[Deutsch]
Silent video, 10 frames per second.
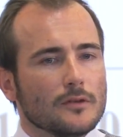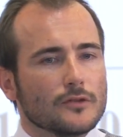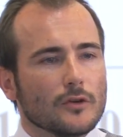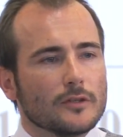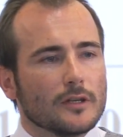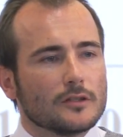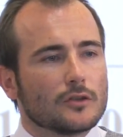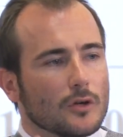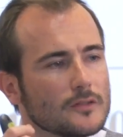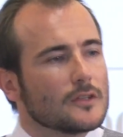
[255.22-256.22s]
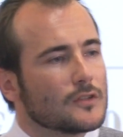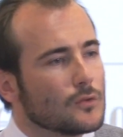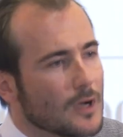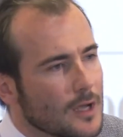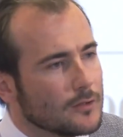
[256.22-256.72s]
sondern die können sich
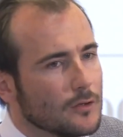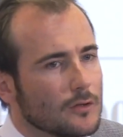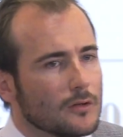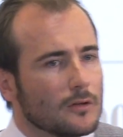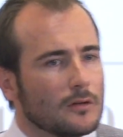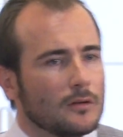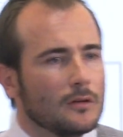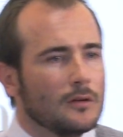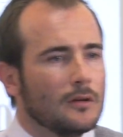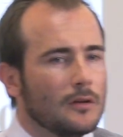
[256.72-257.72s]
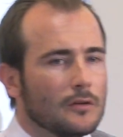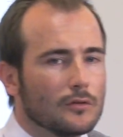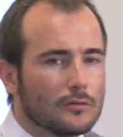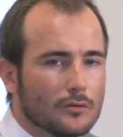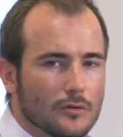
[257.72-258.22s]
sogar noch
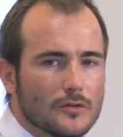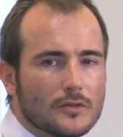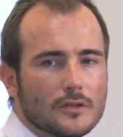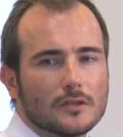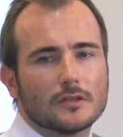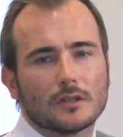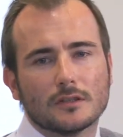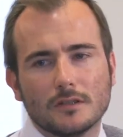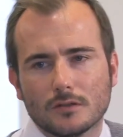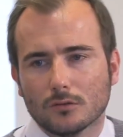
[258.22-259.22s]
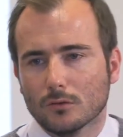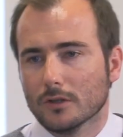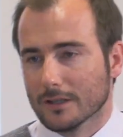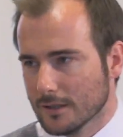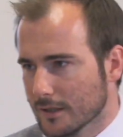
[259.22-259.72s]
günstig Kredite
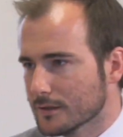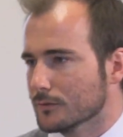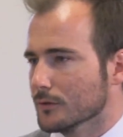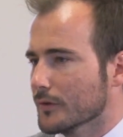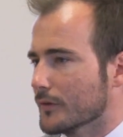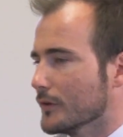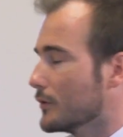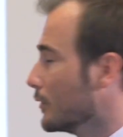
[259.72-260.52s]
holen, relativ günstig,